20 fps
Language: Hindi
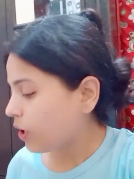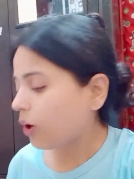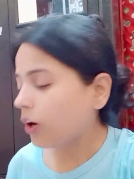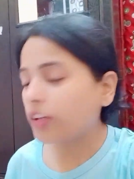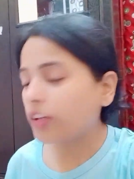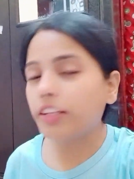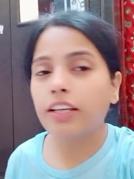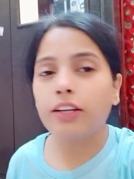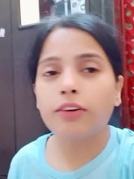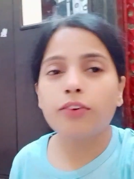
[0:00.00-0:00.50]

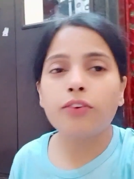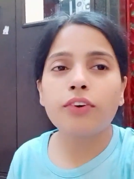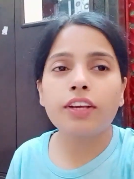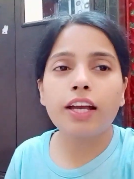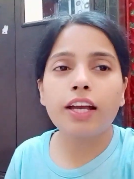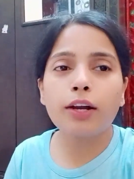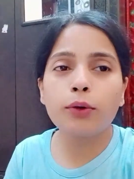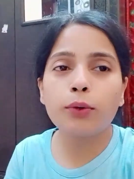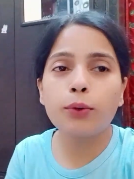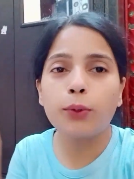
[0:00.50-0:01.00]
और ये हो
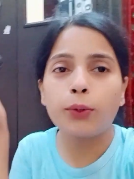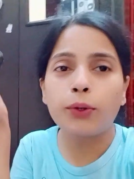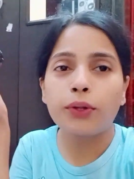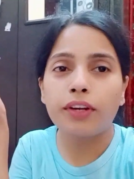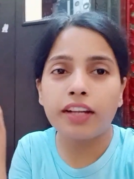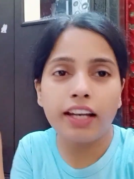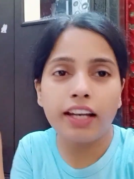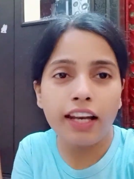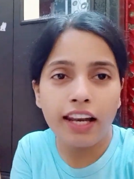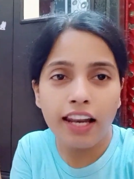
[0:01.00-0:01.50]
गया
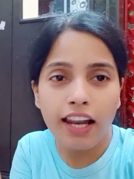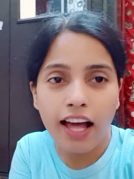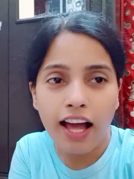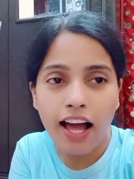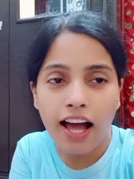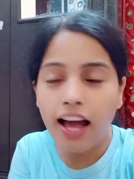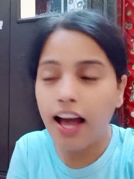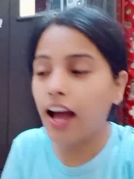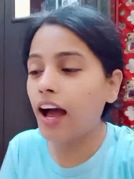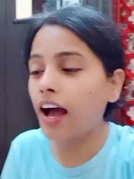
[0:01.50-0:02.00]
गोरेला
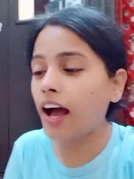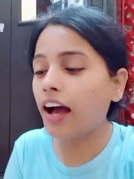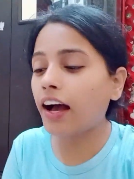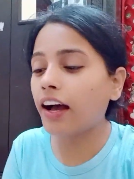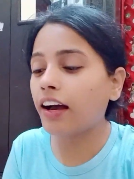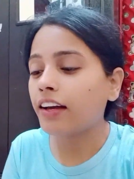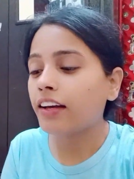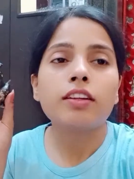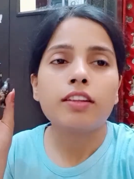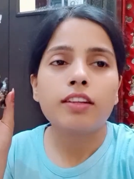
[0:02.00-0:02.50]

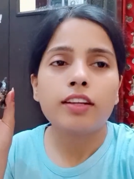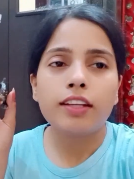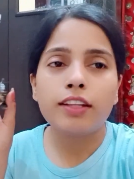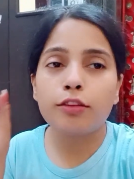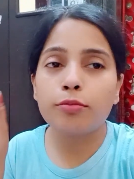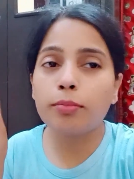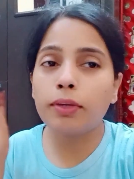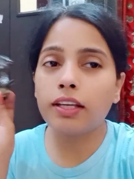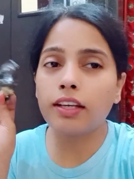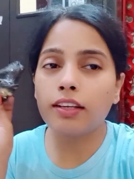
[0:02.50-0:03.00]

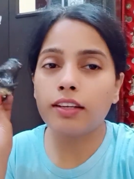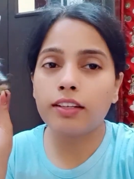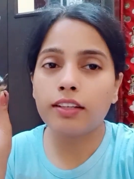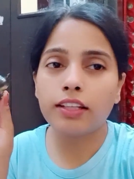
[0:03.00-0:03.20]
इसमें